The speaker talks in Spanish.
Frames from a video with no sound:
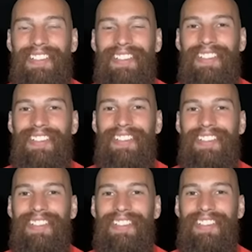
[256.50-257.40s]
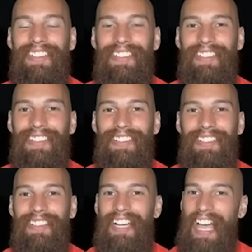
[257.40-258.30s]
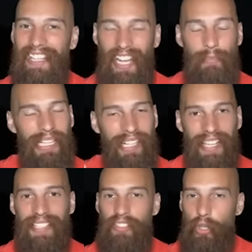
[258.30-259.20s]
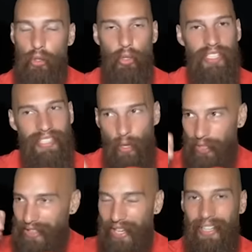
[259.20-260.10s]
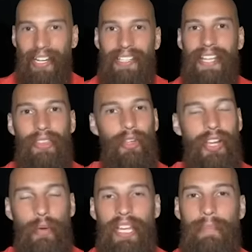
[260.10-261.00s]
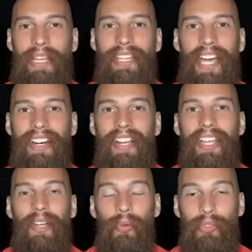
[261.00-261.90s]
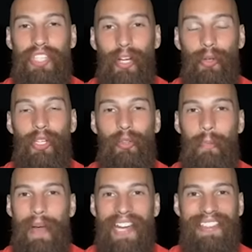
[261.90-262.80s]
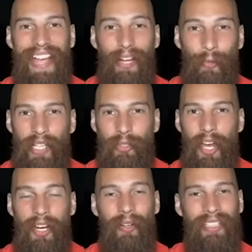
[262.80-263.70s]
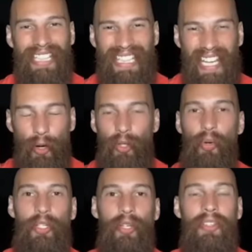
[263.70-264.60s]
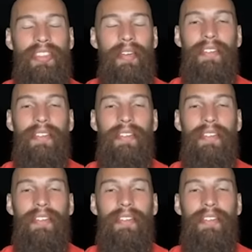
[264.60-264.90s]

trabajo, sigan con todo. Adrián, mil gracias, no dudes que ahorita regresando le voy a mandar un saludo de tu parte al Red Dragon y qué orgullo,